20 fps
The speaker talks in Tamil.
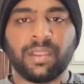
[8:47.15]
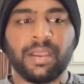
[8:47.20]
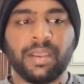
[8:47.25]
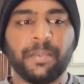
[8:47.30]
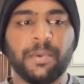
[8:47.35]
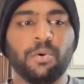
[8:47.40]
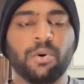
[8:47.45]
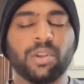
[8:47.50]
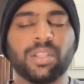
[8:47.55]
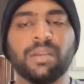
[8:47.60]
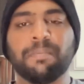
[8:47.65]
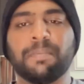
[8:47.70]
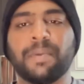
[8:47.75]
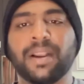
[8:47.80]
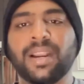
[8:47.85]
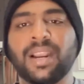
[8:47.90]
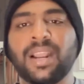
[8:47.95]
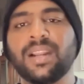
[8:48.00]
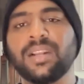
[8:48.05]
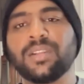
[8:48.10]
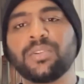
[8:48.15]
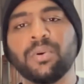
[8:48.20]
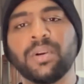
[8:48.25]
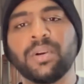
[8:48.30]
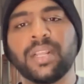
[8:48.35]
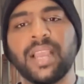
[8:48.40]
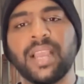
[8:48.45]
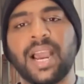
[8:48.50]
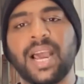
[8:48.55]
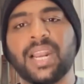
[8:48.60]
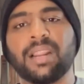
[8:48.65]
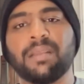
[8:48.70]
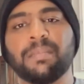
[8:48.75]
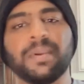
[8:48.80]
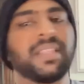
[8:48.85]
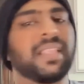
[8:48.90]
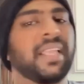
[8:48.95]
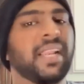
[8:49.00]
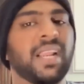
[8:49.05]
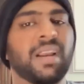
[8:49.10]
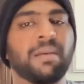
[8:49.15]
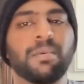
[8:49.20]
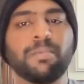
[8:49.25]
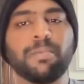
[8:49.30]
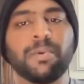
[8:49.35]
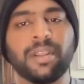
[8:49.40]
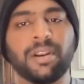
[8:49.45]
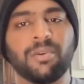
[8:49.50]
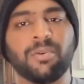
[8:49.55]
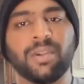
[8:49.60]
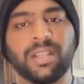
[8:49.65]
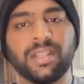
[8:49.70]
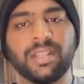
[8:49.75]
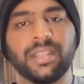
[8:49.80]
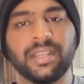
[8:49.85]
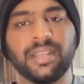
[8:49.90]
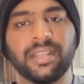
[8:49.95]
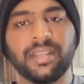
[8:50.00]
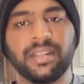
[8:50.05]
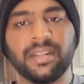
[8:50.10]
இப்படி ஒருத்தன் பண்ணான்னு சொல்லிட்டு யாருக்குமே தெரியாம போயிடக்கூடாது